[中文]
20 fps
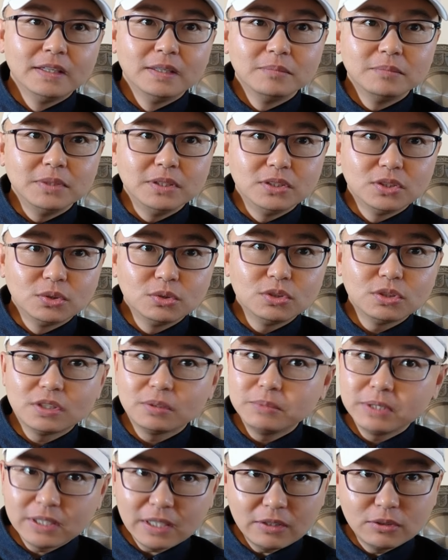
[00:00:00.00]
米粥就
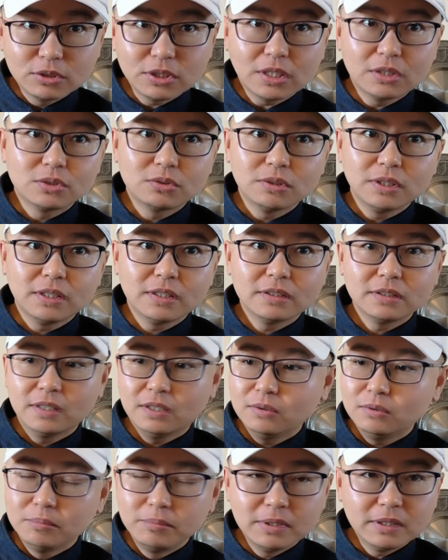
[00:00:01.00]
证明它有淡水
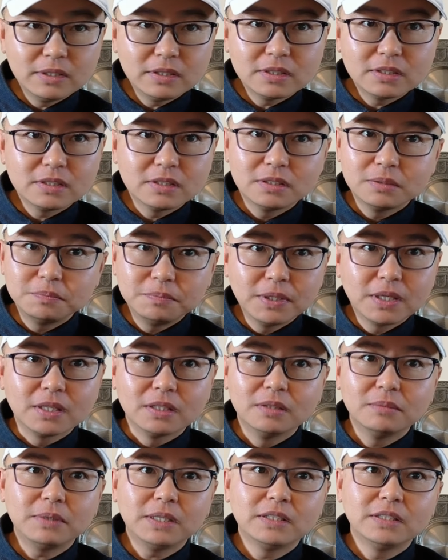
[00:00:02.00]
啊，我们这不
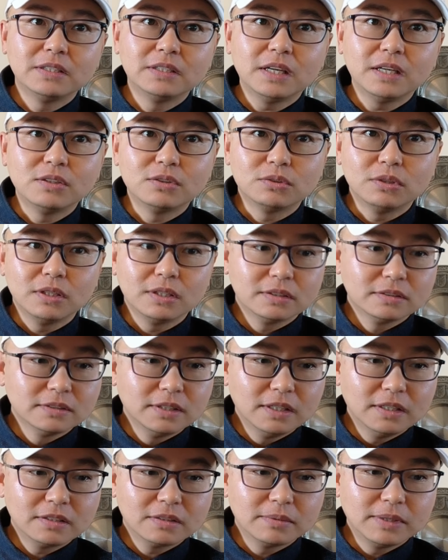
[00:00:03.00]
可能把你淡水
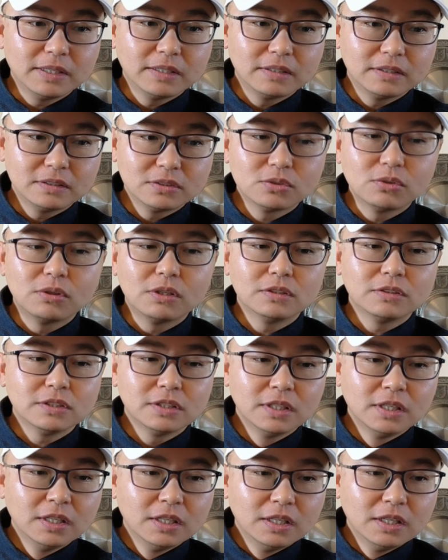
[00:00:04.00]
啊是吧送上去。
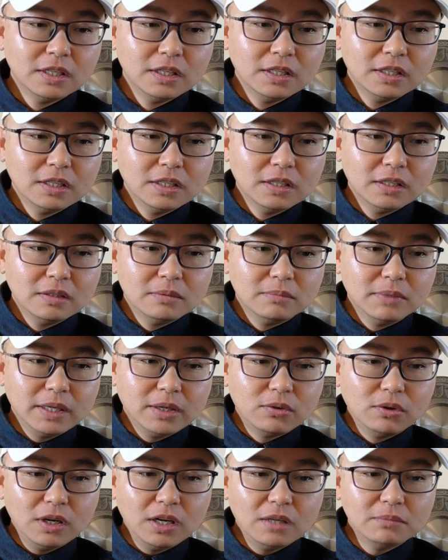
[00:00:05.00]

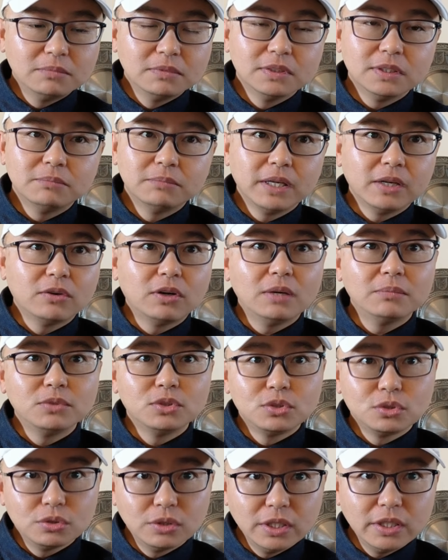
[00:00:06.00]
美国航母呢？美国航
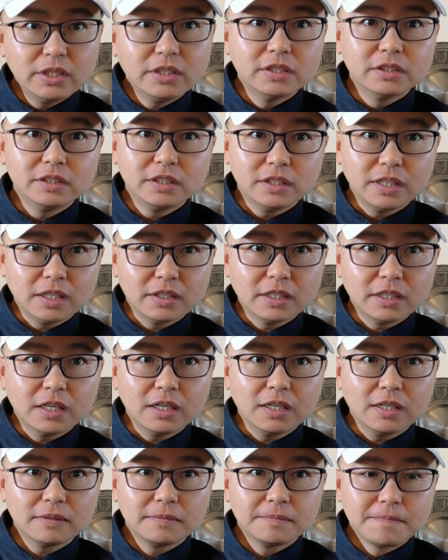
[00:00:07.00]
母据说也已经抵达南
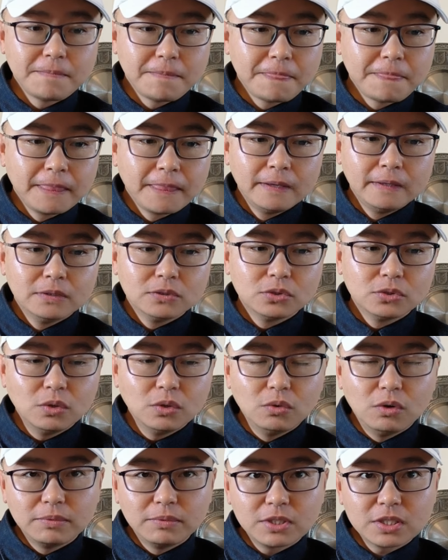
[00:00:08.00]
海了，所以
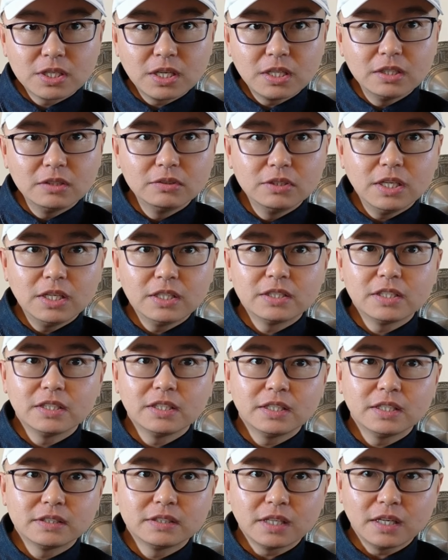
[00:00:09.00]
我们山东舰现
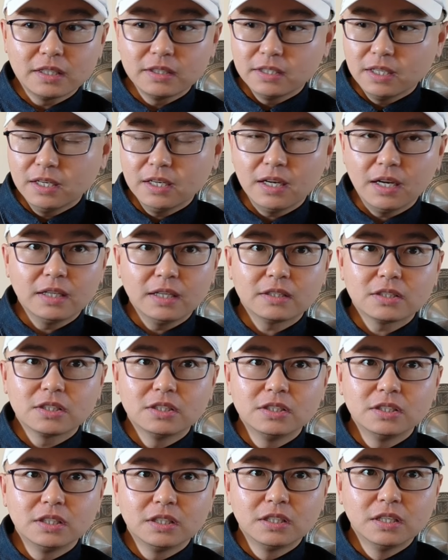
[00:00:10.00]
在在南海，
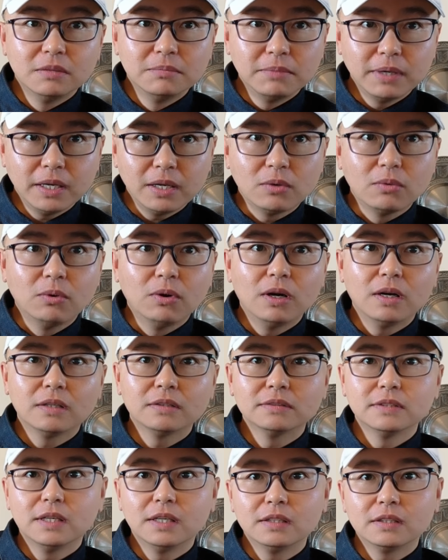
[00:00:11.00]
实际和美国
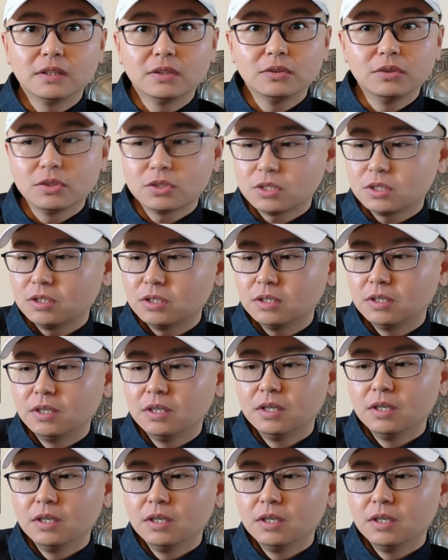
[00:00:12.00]
啊等于是